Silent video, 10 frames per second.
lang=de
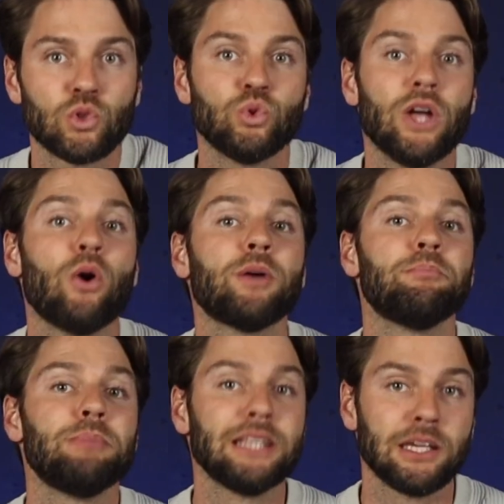Und auch
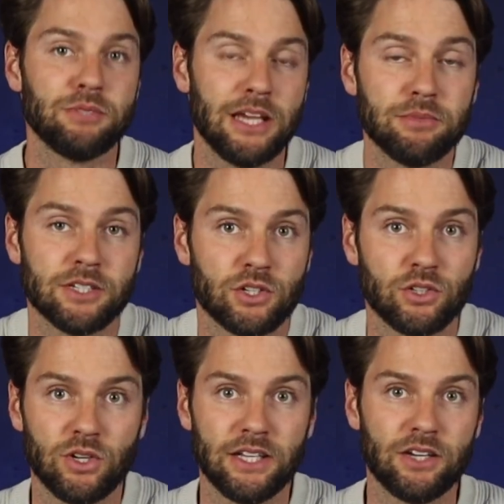im Betrieb selbst hast du
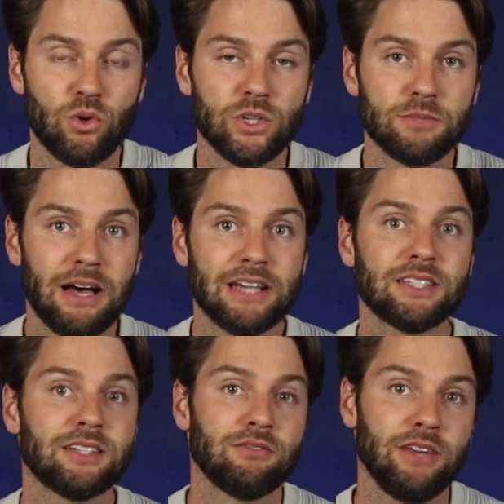natürlich ein hohes Maß
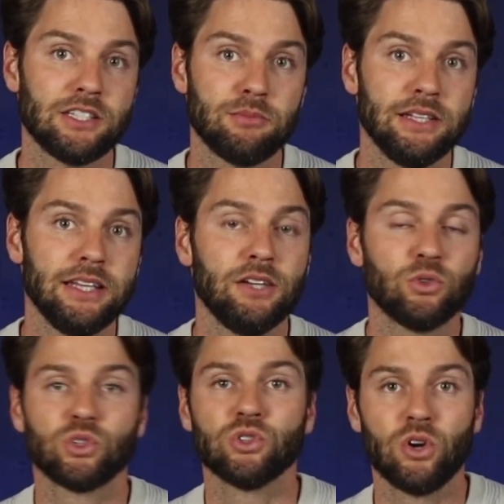an Flexibilität
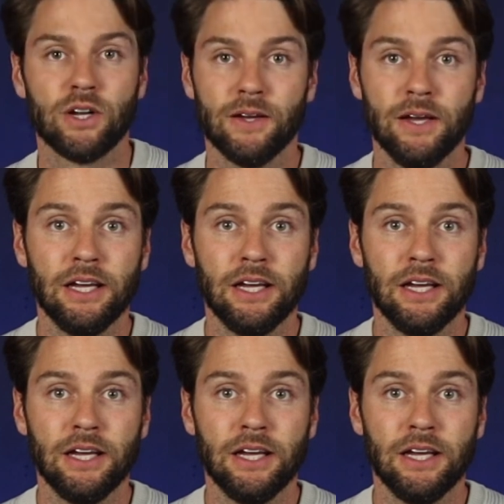und Kontrolle.